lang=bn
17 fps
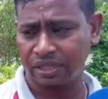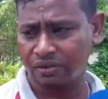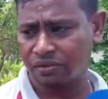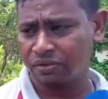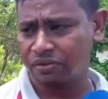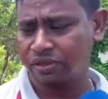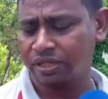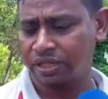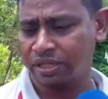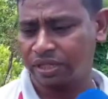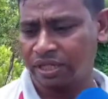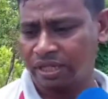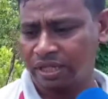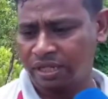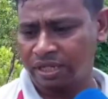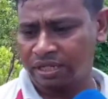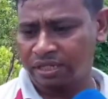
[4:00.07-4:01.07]
ছাত্রদের
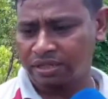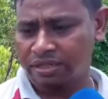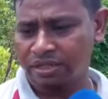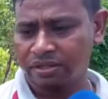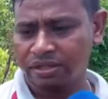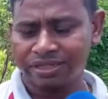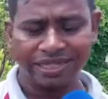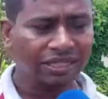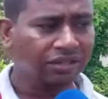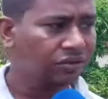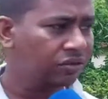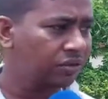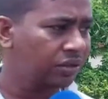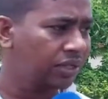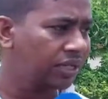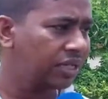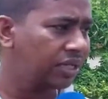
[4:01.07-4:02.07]
যেগুলো
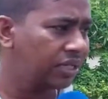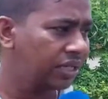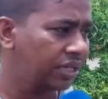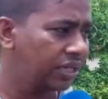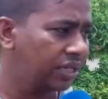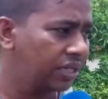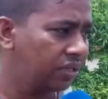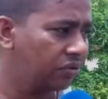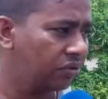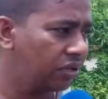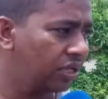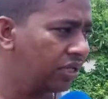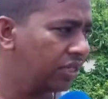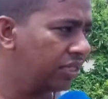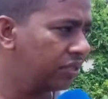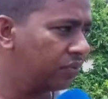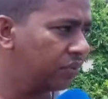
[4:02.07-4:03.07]
ছাত্ররা এই
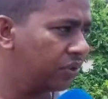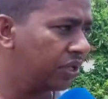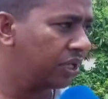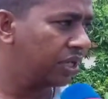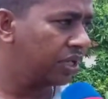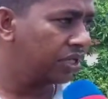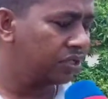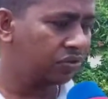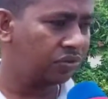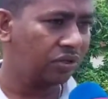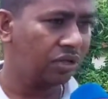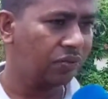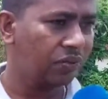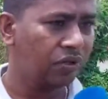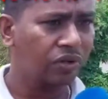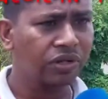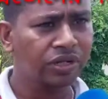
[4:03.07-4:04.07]
কলেজে পড়ে
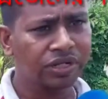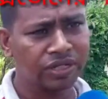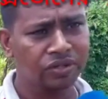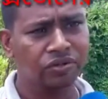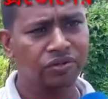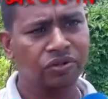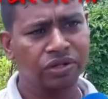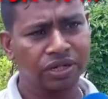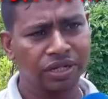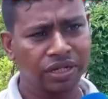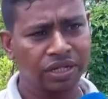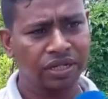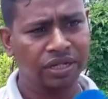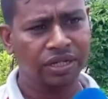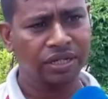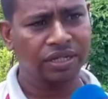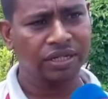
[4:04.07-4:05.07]
স্কুলে পড়ে ওরা কিন্তু অনেক
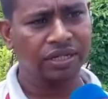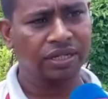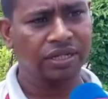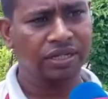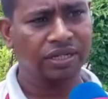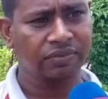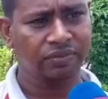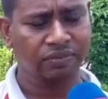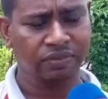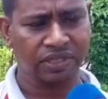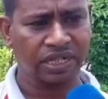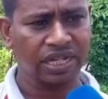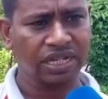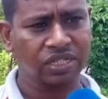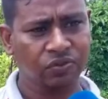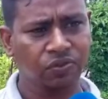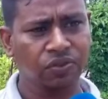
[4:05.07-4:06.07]
এই এই
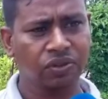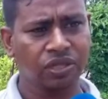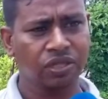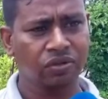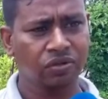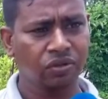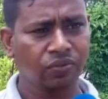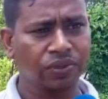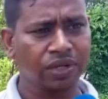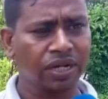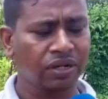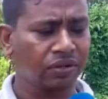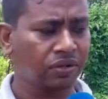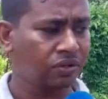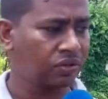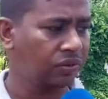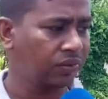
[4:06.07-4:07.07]
গাছ প্রতি খুবই
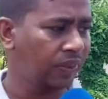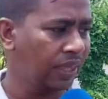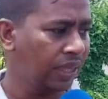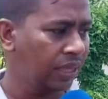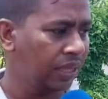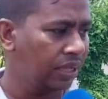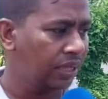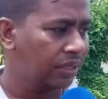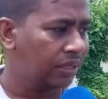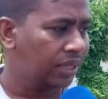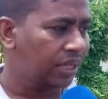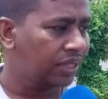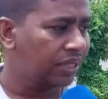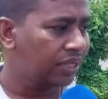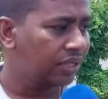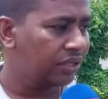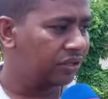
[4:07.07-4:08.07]
আগ্রহ
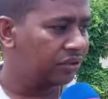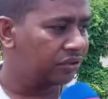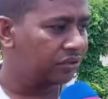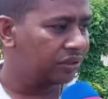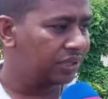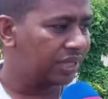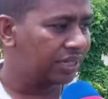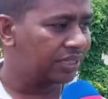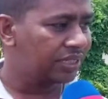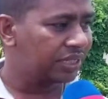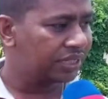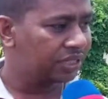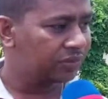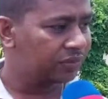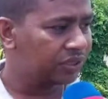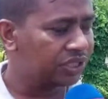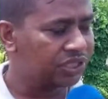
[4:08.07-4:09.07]
তাদের কিন্তু দেখা যায়
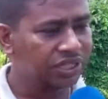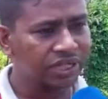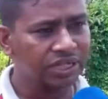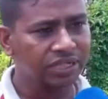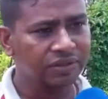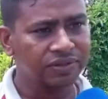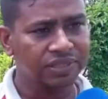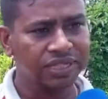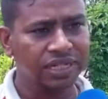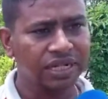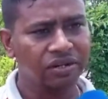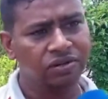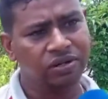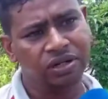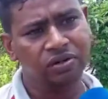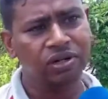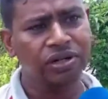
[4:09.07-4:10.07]
একটা বিশ টাকা যেমন চারা
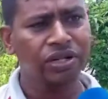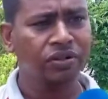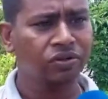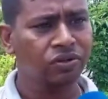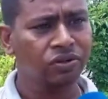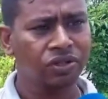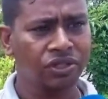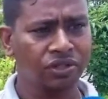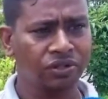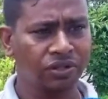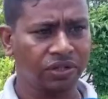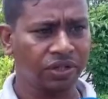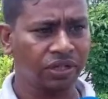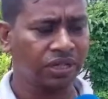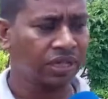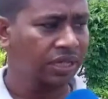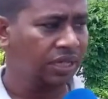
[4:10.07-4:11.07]
হলেও অনেক খুশি
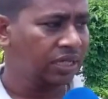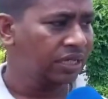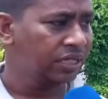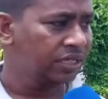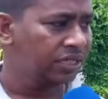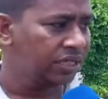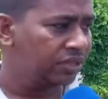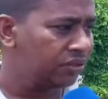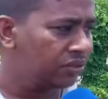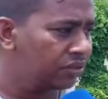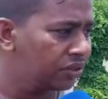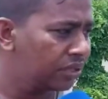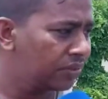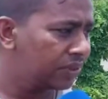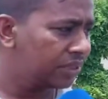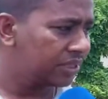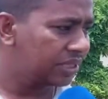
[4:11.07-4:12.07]
হয় সেই জন্য
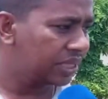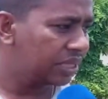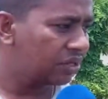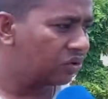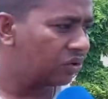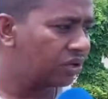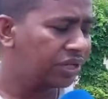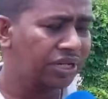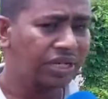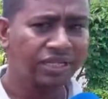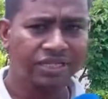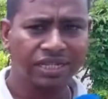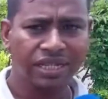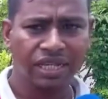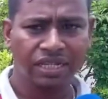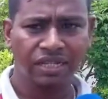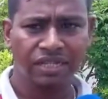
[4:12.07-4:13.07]
আমার স্যার অনেক
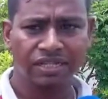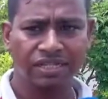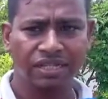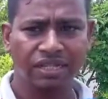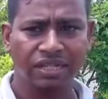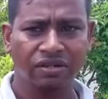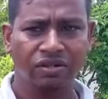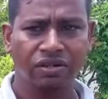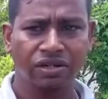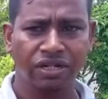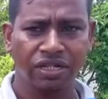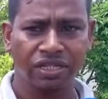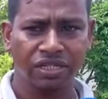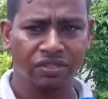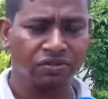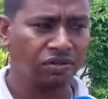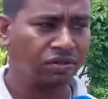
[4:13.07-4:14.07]
সাদ আছে অনেক
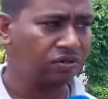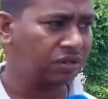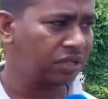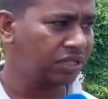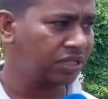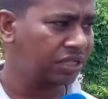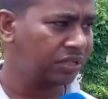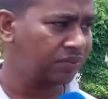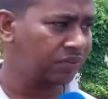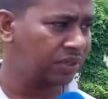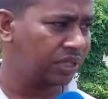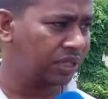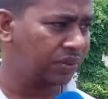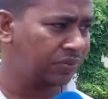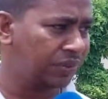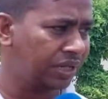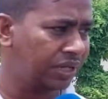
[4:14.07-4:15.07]
স্কুল কলেজের
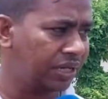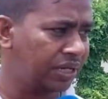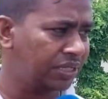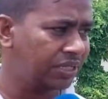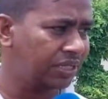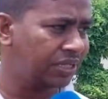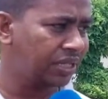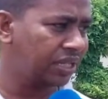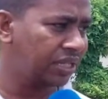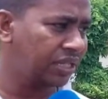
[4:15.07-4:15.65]
মেয়েরা আছে